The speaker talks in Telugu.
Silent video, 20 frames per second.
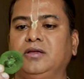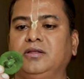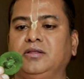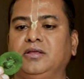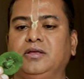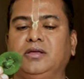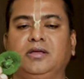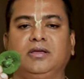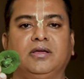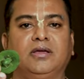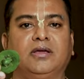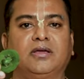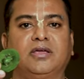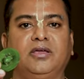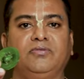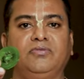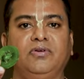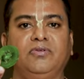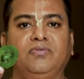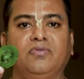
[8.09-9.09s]
ఇది
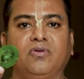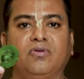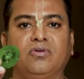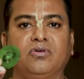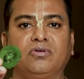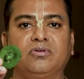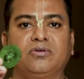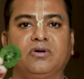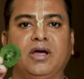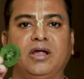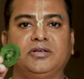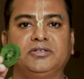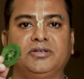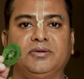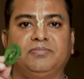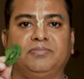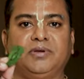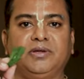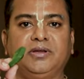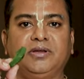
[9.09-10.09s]
కివీ ఫ్రూట్ అని
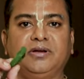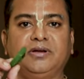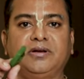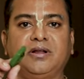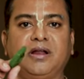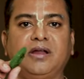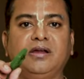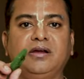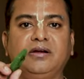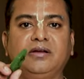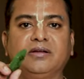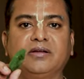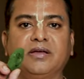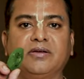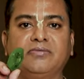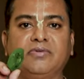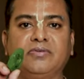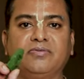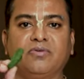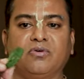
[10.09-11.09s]
చెప్పి డ్రైడ్
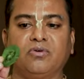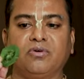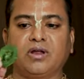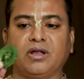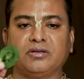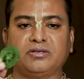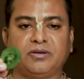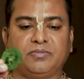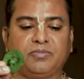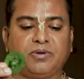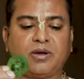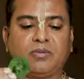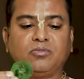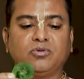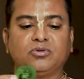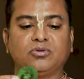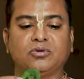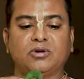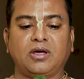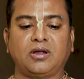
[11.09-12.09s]
కివీ ఫ్రూట్ అని చెప్పి
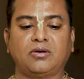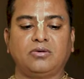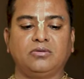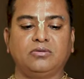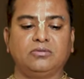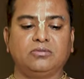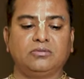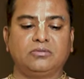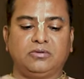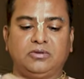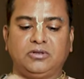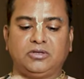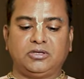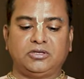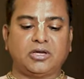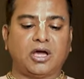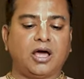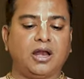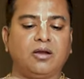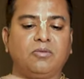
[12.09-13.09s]
అమ్ముతున్నారు ఇది
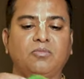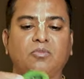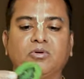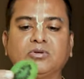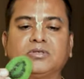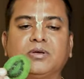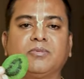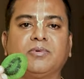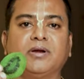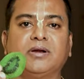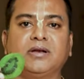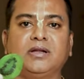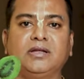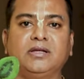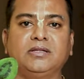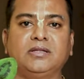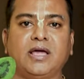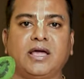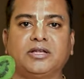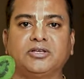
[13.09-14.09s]
చాలా మోసం అండి
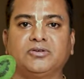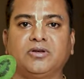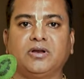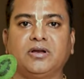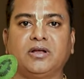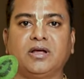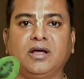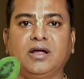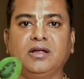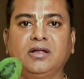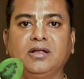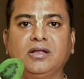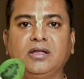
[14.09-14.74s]
ఇది యాక్చువల్గా